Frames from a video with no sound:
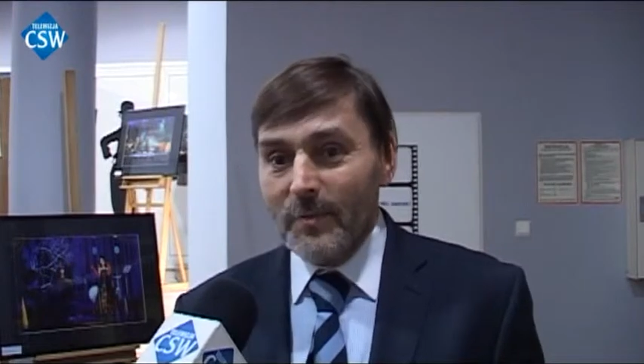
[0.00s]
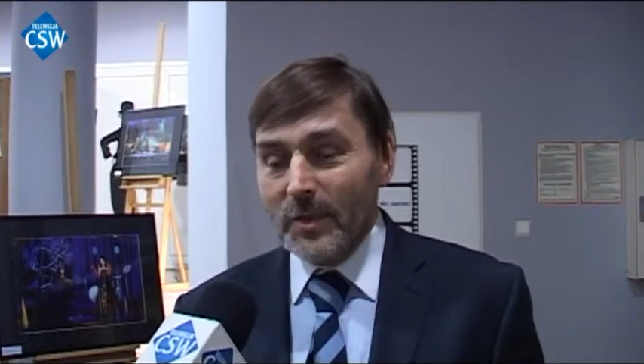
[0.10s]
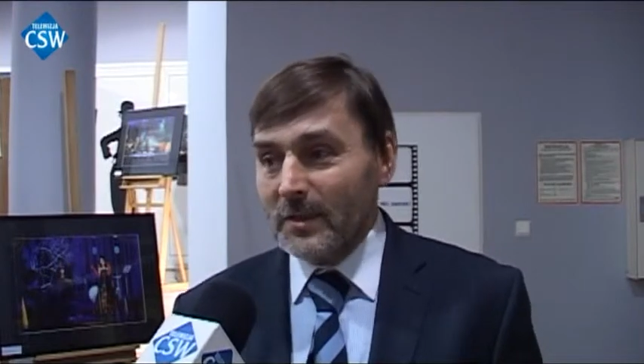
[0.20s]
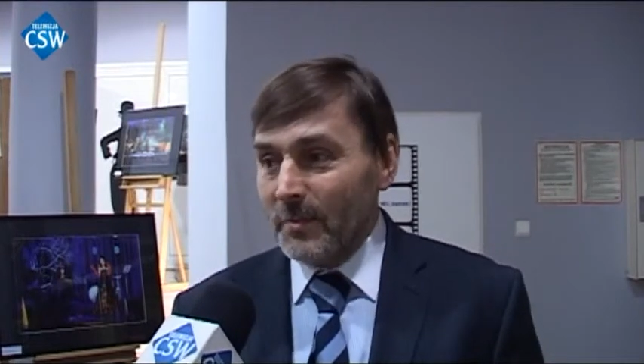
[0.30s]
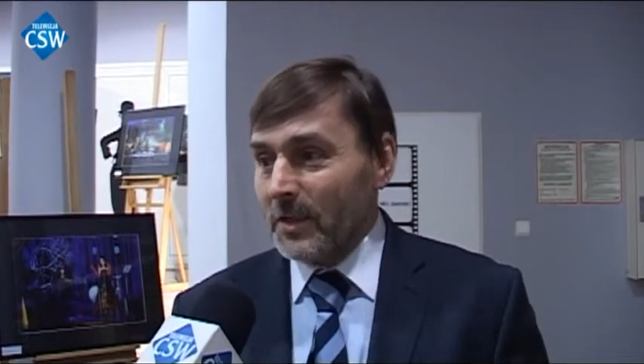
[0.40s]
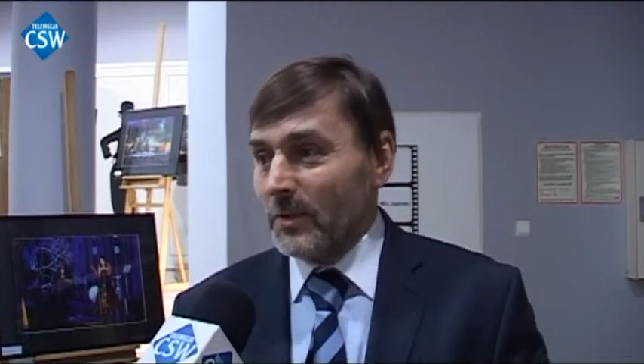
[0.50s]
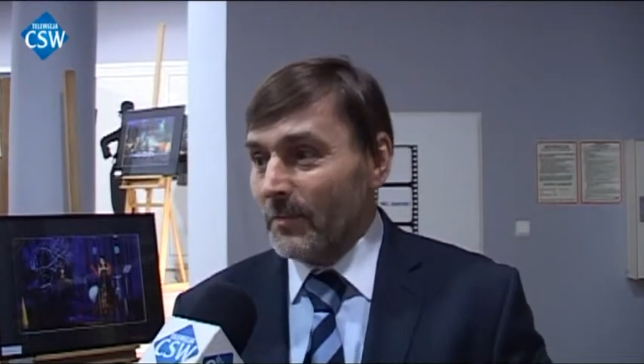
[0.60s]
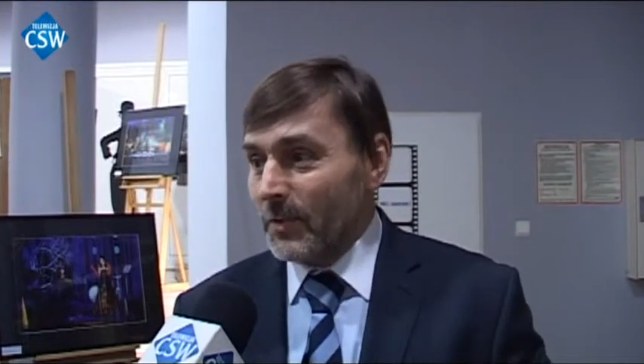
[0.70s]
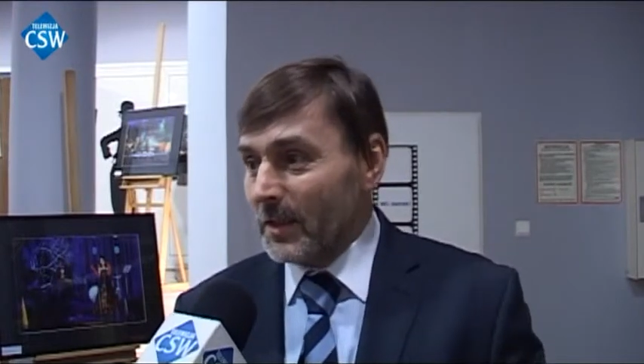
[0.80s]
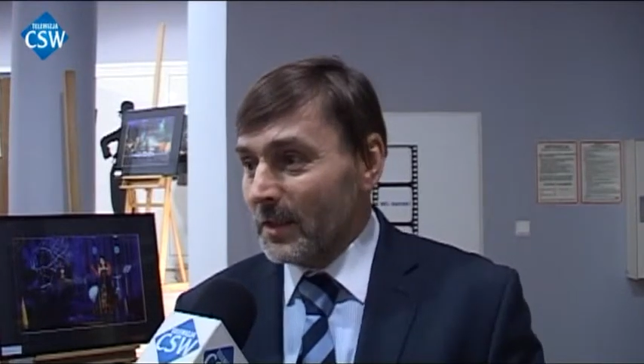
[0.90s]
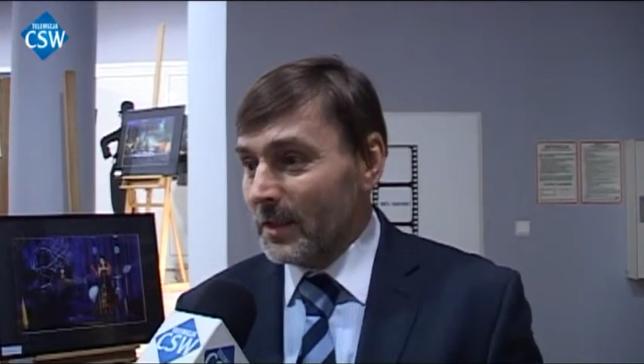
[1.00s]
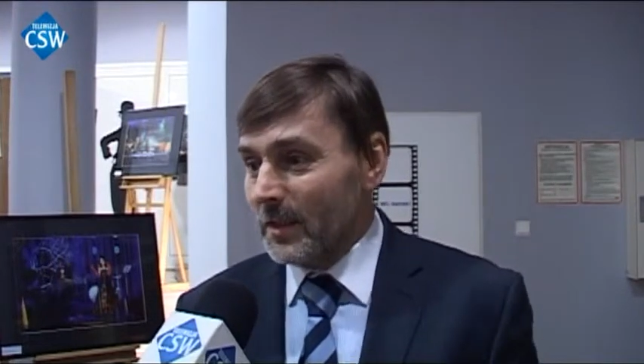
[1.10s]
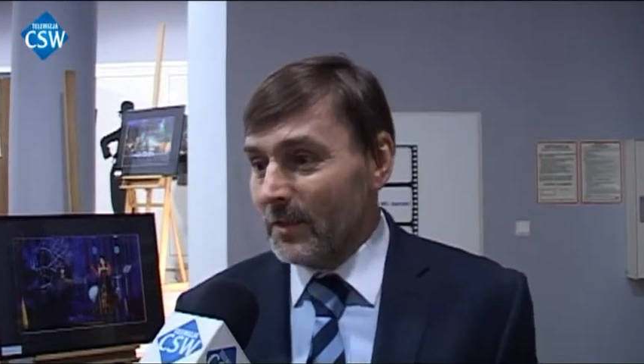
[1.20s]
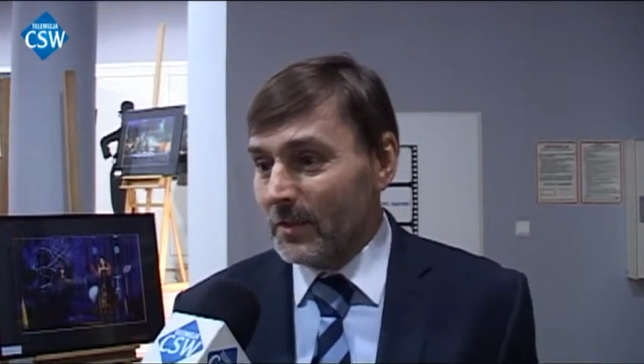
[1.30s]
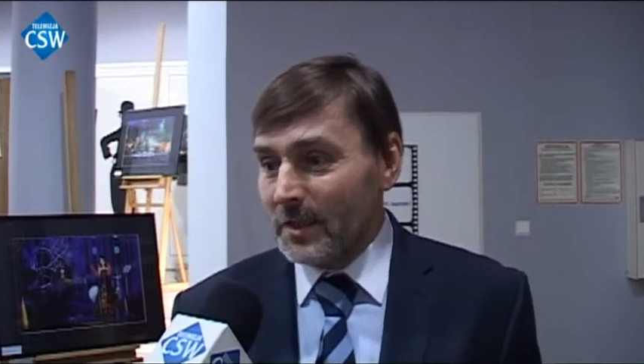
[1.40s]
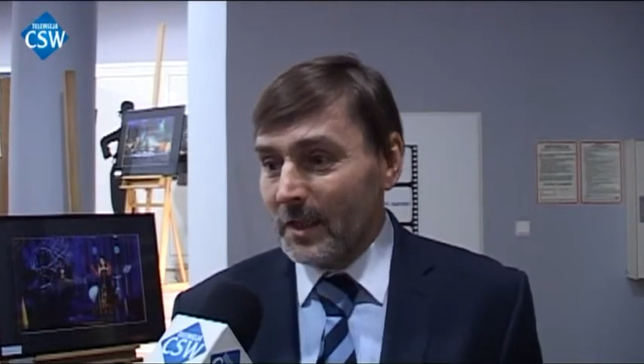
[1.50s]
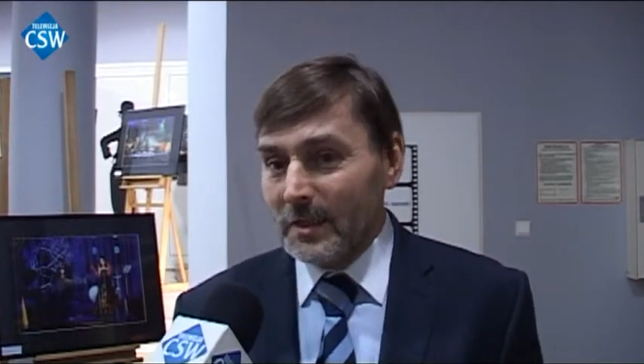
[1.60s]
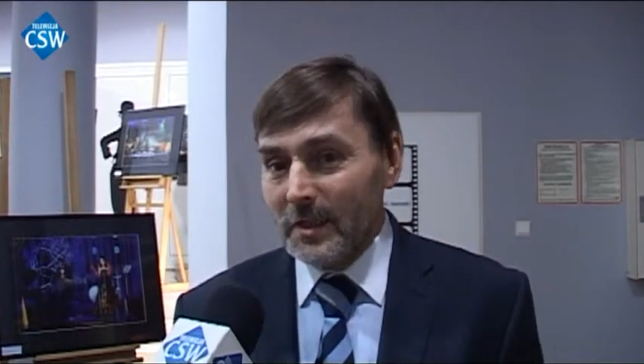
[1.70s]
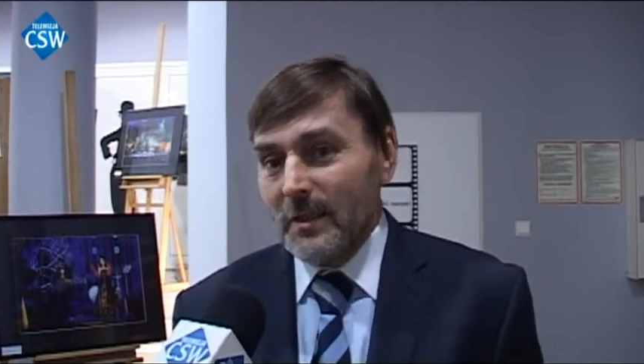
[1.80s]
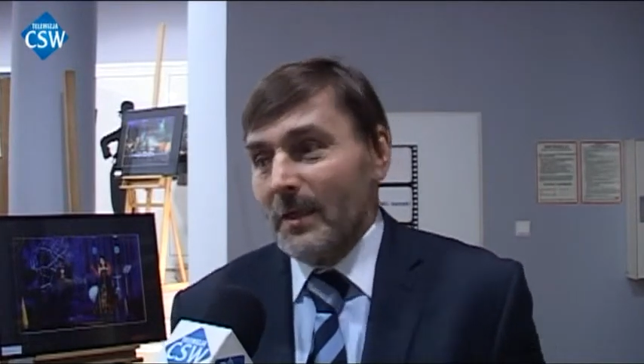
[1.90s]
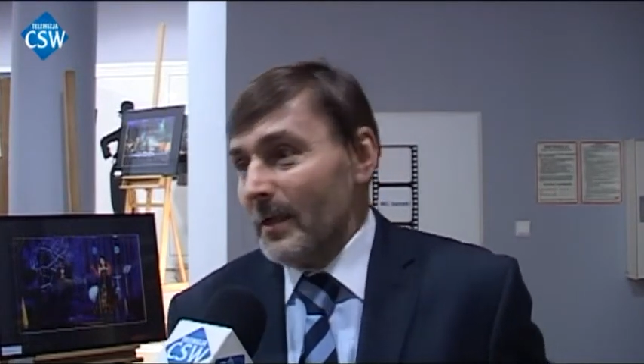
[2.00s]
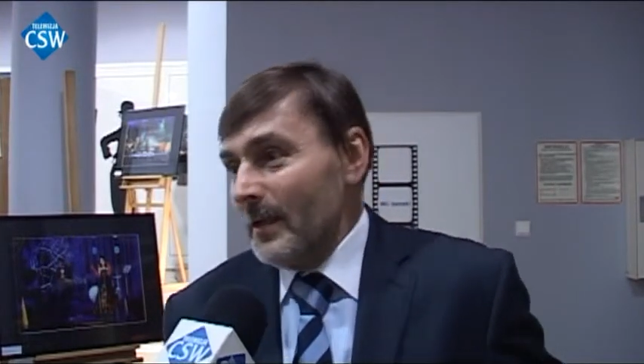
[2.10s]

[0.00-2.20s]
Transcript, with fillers: przez mecze, przez koncerty.